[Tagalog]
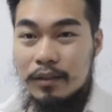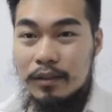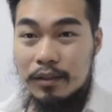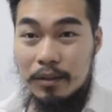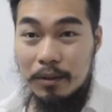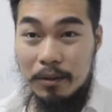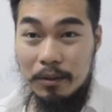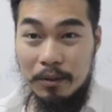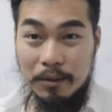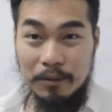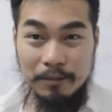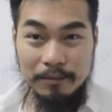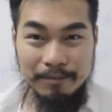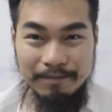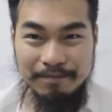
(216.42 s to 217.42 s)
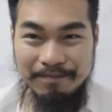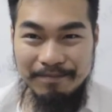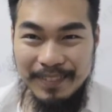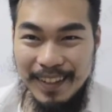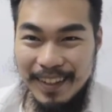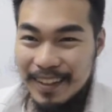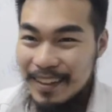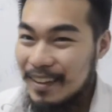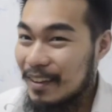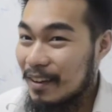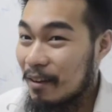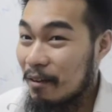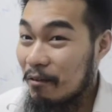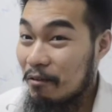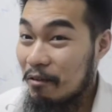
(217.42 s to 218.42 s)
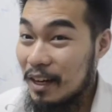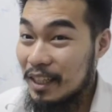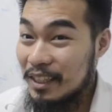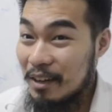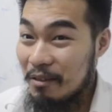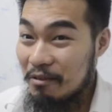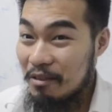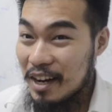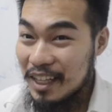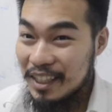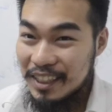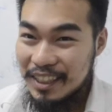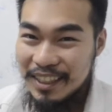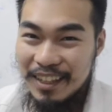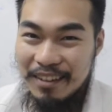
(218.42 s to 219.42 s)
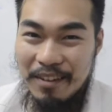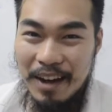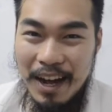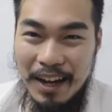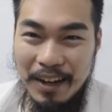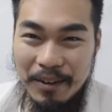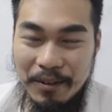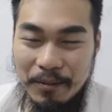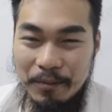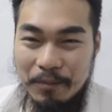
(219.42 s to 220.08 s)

So, fresh na fresh, di ba?